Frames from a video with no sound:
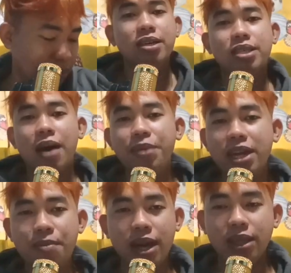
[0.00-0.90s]
Sabi
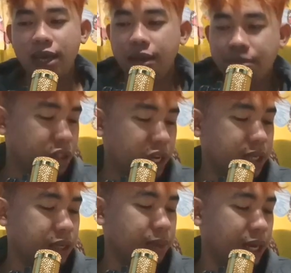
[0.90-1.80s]
naman ni
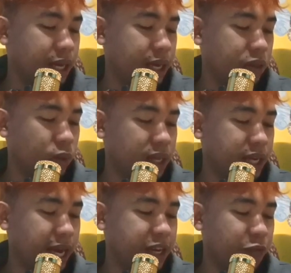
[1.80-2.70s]
Jersey Balingit, what
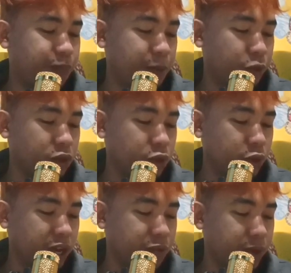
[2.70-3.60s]
kind of people do you
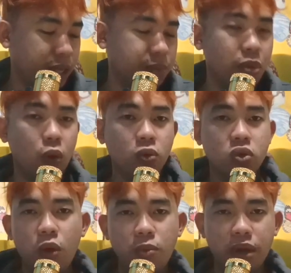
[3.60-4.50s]
envy the
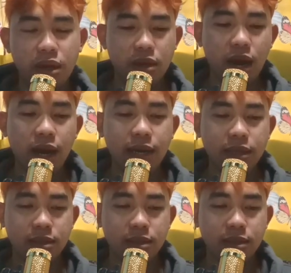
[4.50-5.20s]
most? Oh my God.